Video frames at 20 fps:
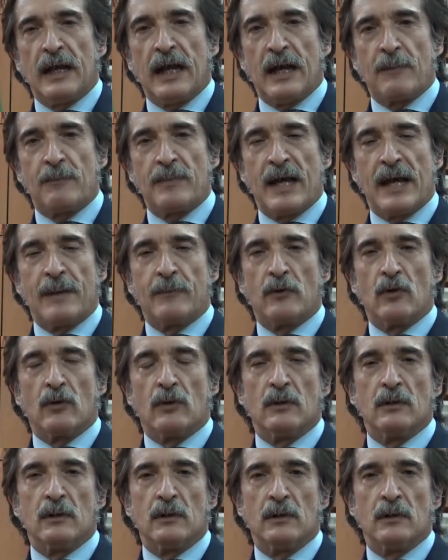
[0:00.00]

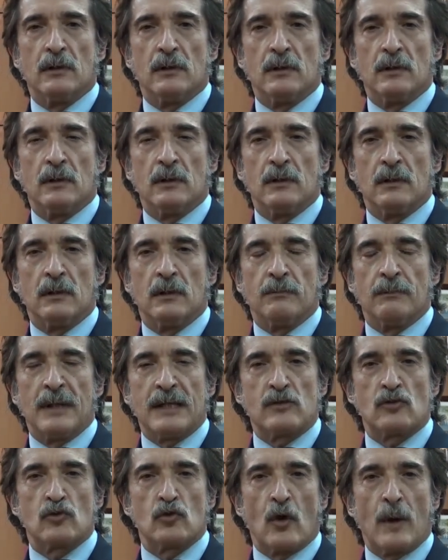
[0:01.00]
abbiamo eh,
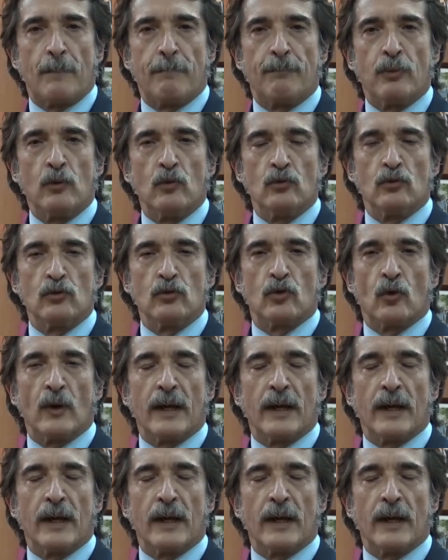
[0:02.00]
messo a punto